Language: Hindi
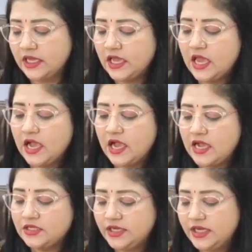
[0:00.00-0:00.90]
हैं
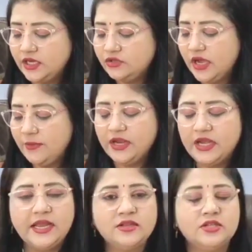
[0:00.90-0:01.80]
आज के लिए जो है
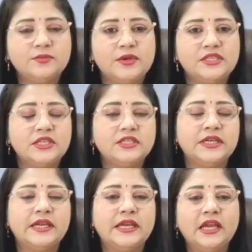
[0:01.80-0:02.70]
आपके लिए एंजल्स मैसेज
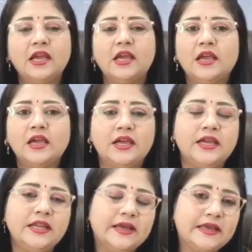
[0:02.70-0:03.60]
है कि
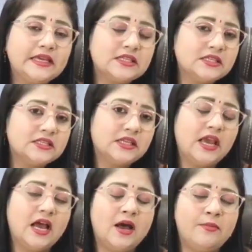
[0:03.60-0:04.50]
कहीं ना कहीं किसी
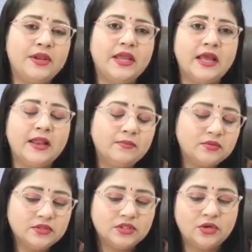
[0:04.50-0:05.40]
से आपने हेल्प
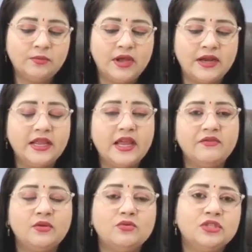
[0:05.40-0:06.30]
ज़रूर मांगनी है
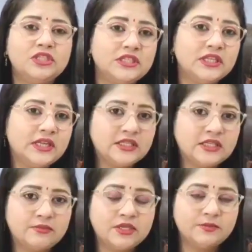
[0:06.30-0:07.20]
या फिर कुछ चीज़ें नहीं
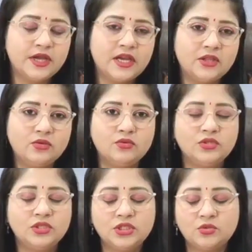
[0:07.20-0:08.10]
समझ में आ रही तो
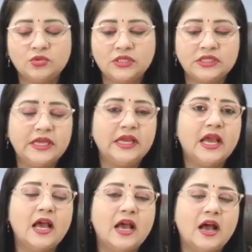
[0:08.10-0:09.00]
कुछ चीज़ों से
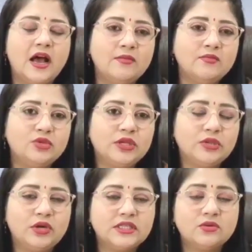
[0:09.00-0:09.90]
आप जो
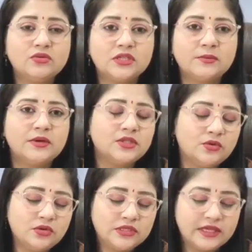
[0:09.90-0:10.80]
है थोड़ा सा कुछ सबक
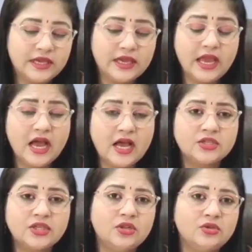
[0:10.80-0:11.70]
ज़रूर सीखेंगे
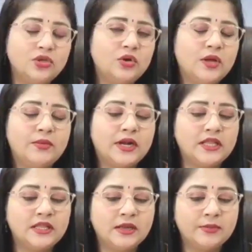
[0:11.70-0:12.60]
आज के लिए जो है थोड़ा
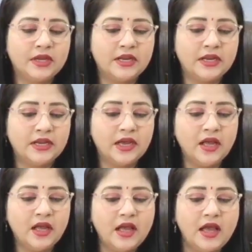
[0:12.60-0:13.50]
बड़ा दिन आपके लिए
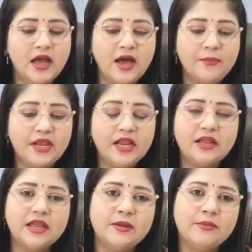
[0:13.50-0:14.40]
रहेगा आपके लिए
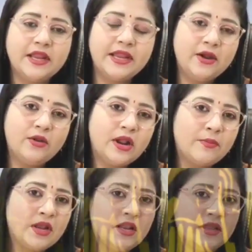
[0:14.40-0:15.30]
लकी नंबर है एट और
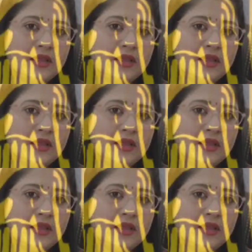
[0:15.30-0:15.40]
आपके लिए